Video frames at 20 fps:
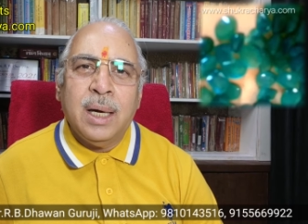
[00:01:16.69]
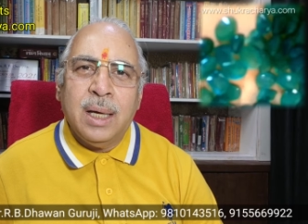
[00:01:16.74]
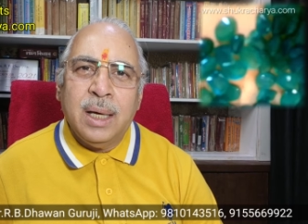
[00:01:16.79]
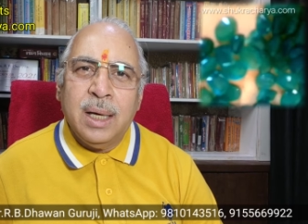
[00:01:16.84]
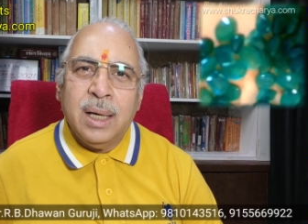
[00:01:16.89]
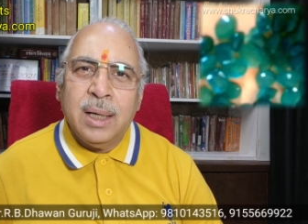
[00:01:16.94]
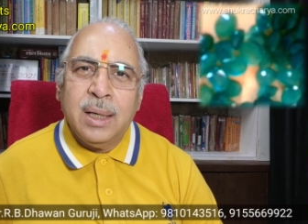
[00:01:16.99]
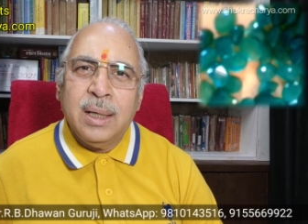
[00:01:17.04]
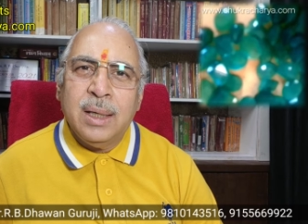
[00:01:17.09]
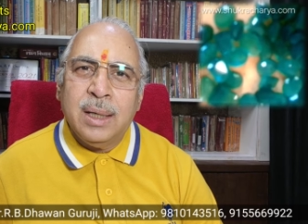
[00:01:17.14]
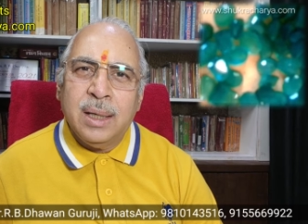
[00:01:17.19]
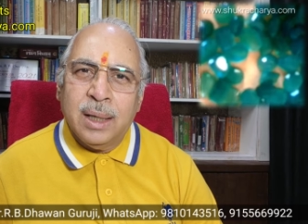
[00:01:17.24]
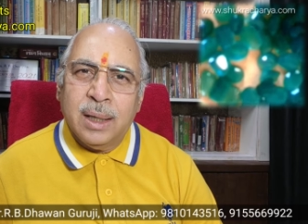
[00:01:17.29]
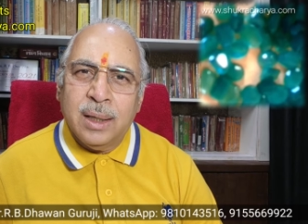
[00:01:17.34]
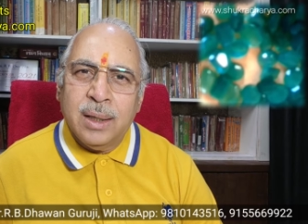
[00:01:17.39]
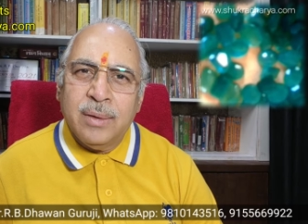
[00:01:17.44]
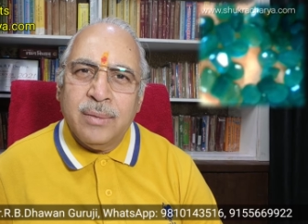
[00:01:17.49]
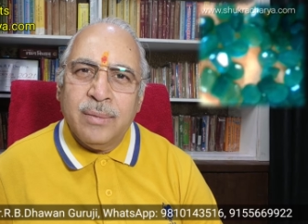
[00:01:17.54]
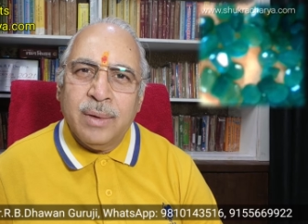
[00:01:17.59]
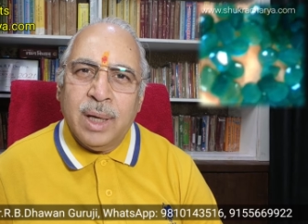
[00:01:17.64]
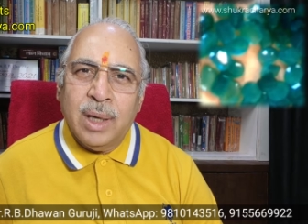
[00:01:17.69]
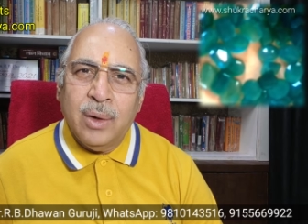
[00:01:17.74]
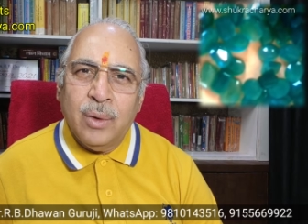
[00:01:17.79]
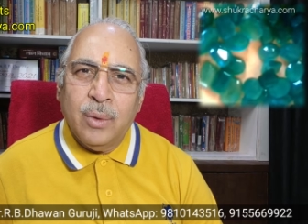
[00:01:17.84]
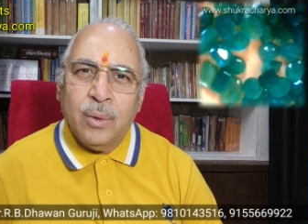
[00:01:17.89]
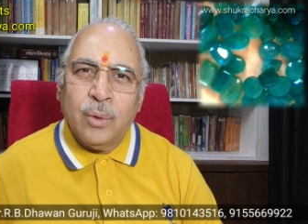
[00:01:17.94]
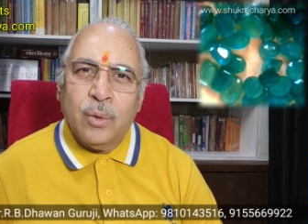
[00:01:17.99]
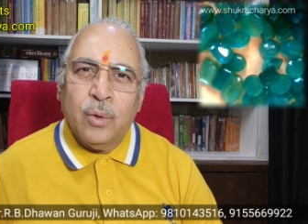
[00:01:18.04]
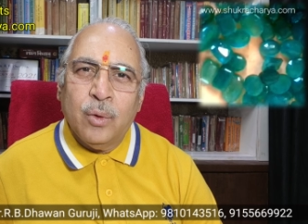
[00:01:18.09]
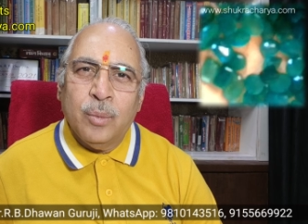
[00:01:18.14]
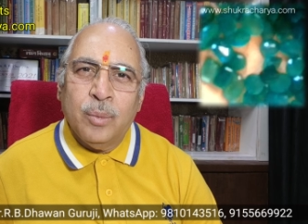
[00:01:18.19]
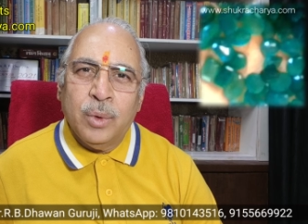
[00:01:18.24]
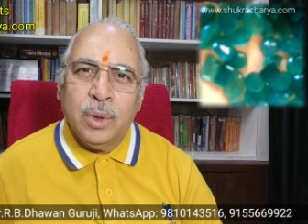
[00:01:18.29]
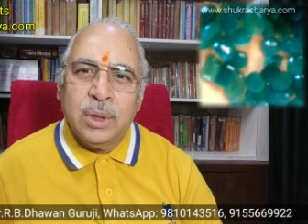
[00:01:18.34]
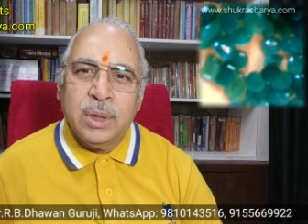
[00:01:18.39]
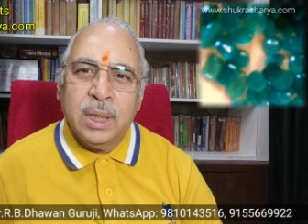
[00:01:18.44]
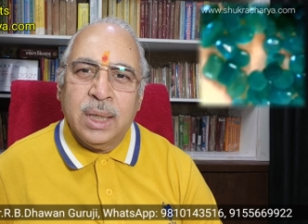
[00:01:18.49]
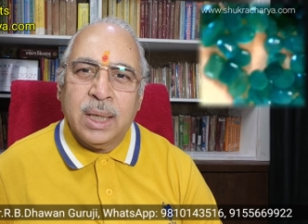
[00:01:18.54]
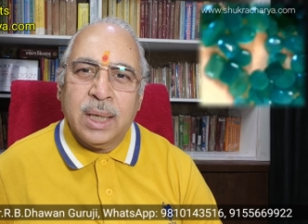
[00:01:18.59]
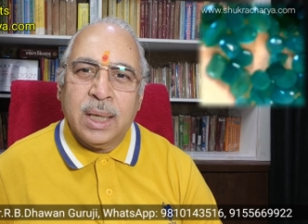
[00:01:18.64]
अलग लगन वालों को
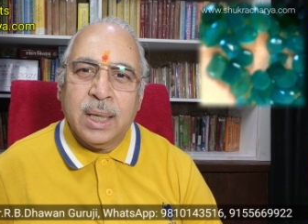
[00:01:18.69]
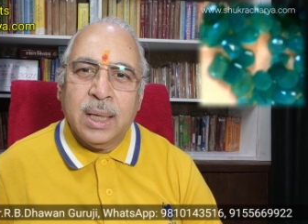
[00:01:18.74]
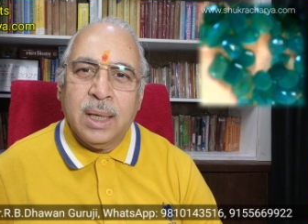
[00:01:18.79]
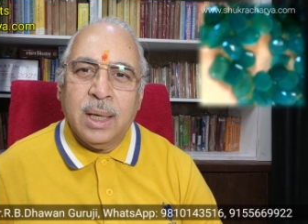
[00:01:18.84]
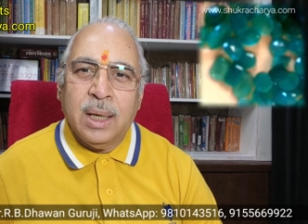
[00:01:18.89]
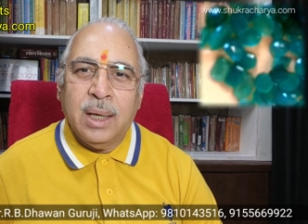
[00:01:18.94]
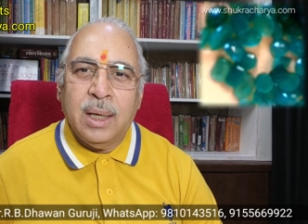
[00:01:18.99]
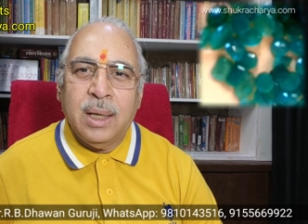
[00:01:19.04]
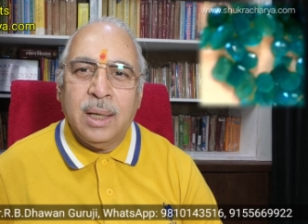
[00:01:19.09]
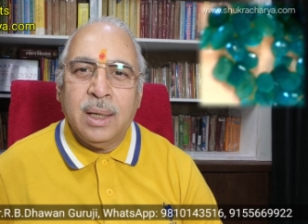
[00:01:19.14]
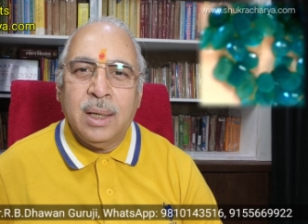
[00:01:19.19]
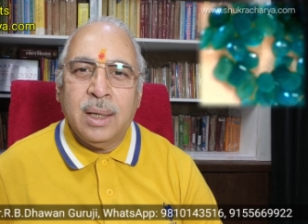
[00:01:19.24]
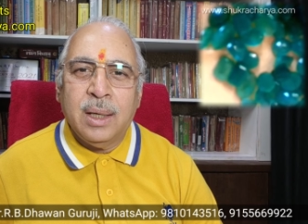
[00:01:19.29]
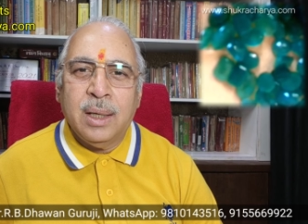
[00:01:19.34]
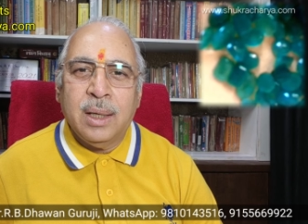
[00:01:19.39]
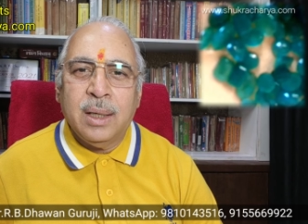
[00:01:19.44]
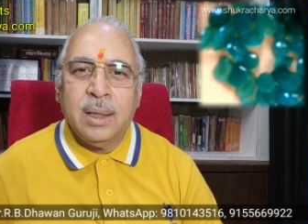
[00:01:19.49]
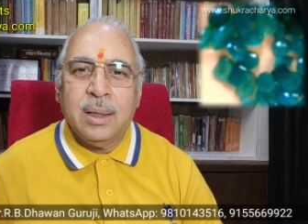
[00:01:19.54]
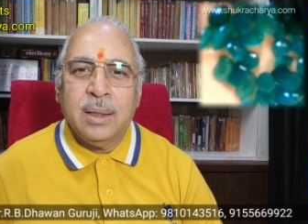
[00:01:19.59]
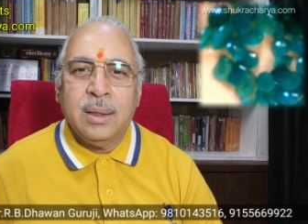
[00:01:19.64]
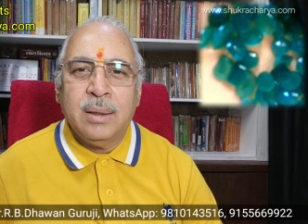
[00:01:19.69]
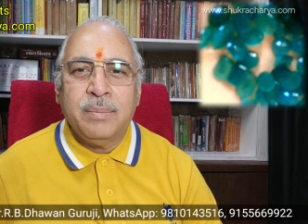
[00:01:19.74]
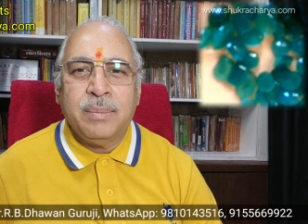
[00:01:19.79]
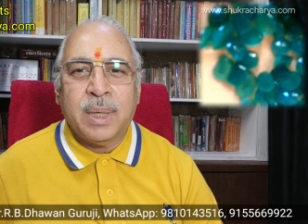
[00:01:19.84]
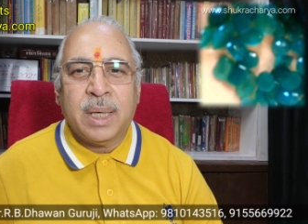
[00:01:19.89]
बुध ग्रह अलग अलग